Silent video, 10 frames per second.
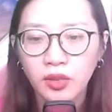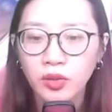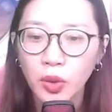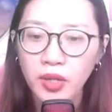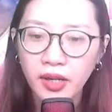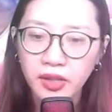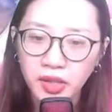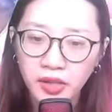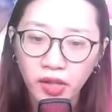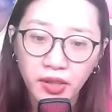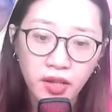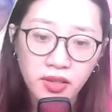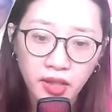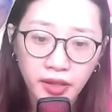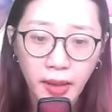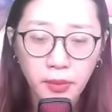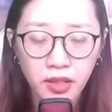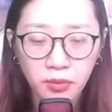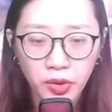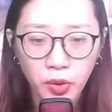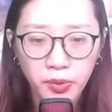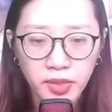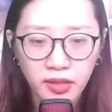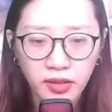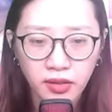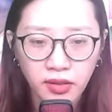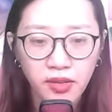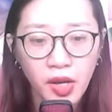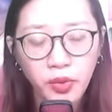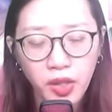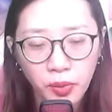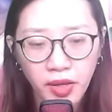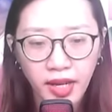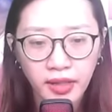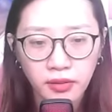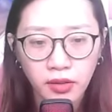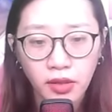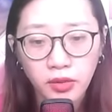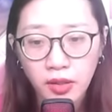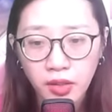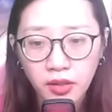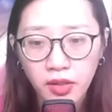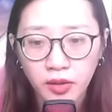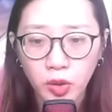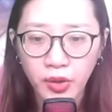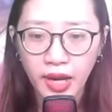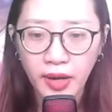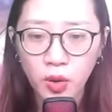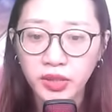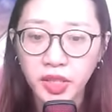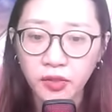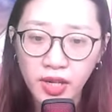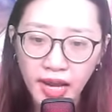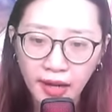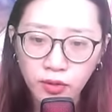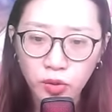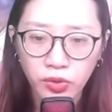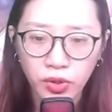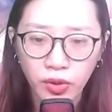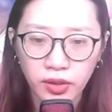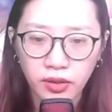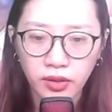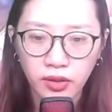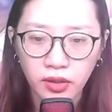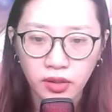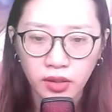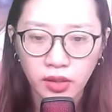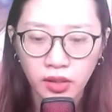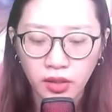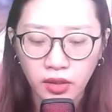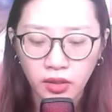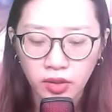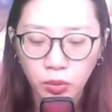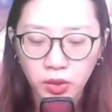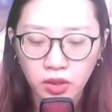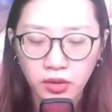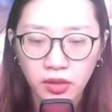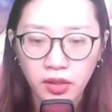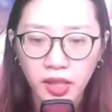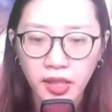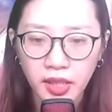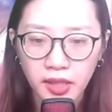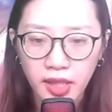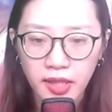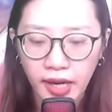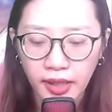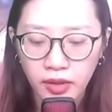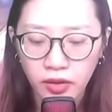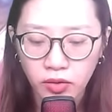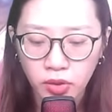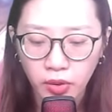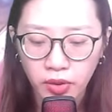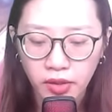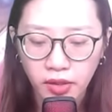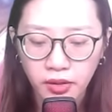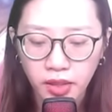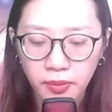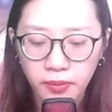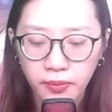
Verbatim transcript: Tôi là người phải nói lời cảm ơn mới đúng chứ, nếu không có anh, thì có khi tôi đã hồn siêu phách lạc luôn rồi. Tống Từ nghĩ đi nghĩ lại, rồi nói tiếp.